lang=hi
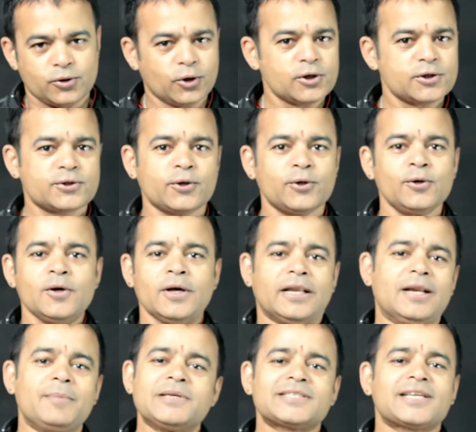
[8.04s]
दोस्तों
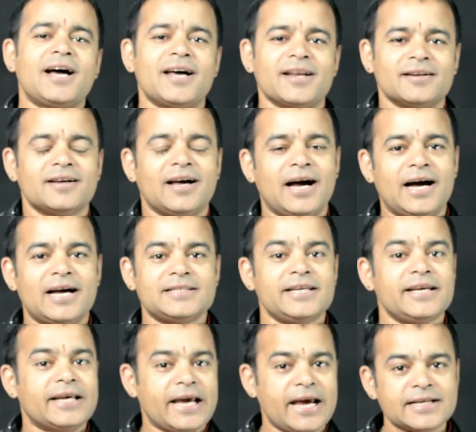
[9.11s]
नमस्कार आज
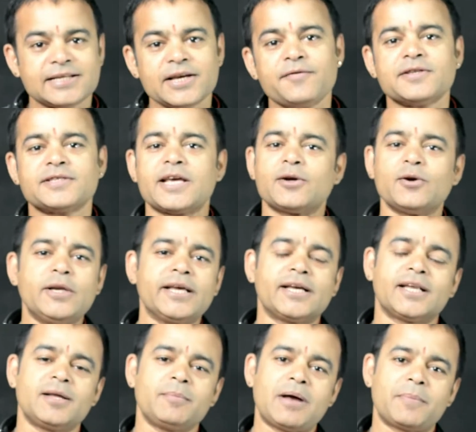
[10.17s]
एक ऐसे विषय को
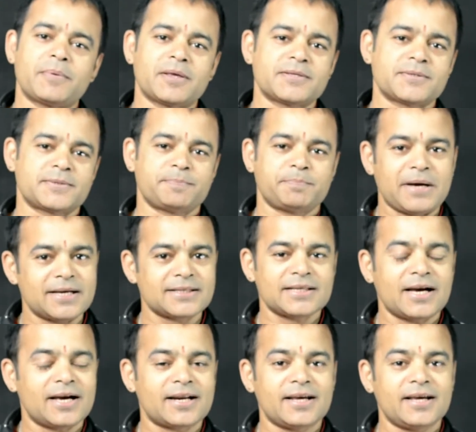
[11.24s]
लेकर हम आपके पास
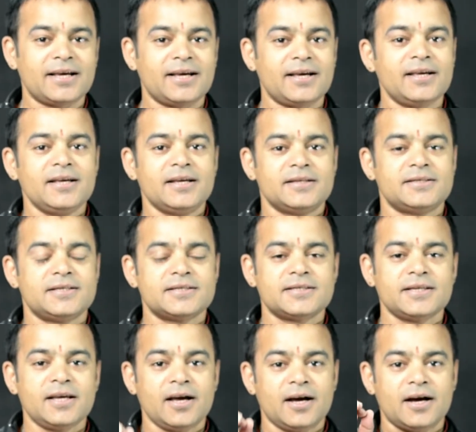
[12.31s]
आ रहे हैं
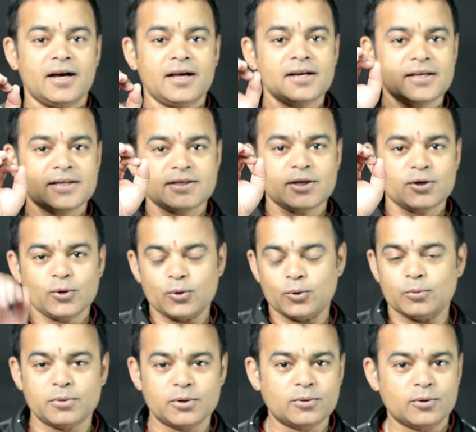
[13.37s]
जिससे हर किसी को
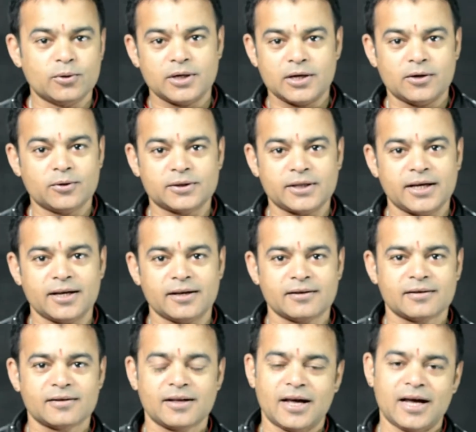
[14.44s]
रूबरू होना होता है
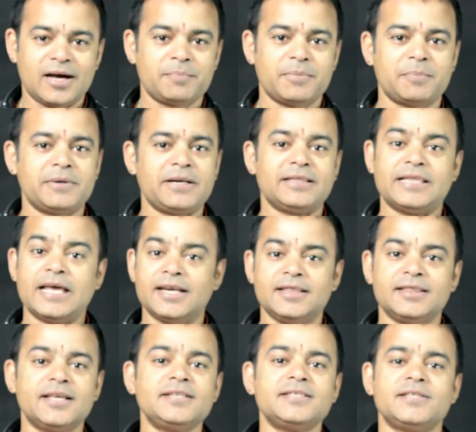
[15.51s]
आप अपने
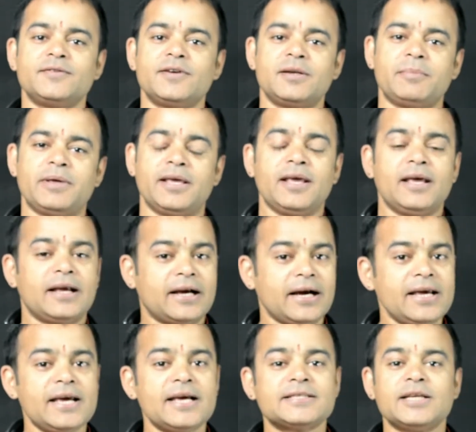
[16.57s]
दैनंदिन जीवन में
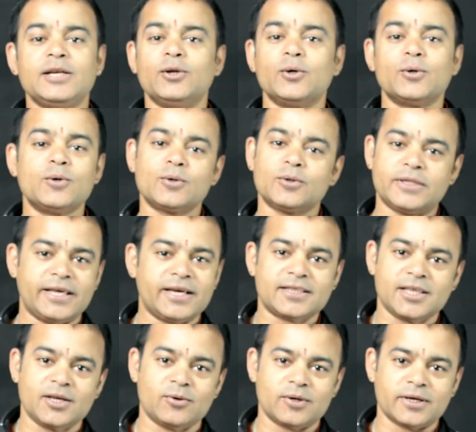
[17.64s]
कई ऐसे लोगों को
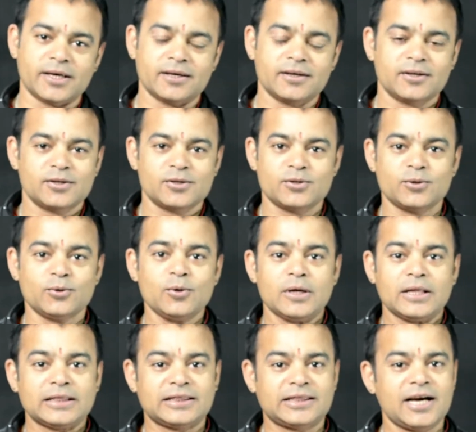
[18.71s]
देखते होंगे जो
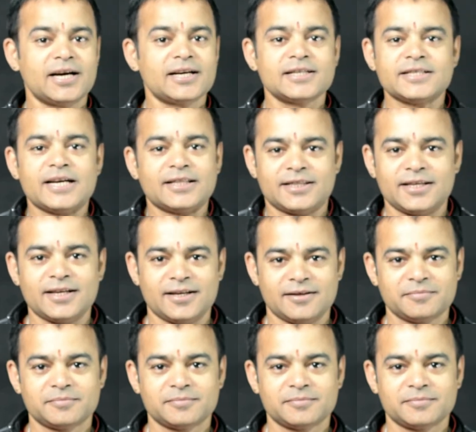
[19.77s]
थक जाते हैं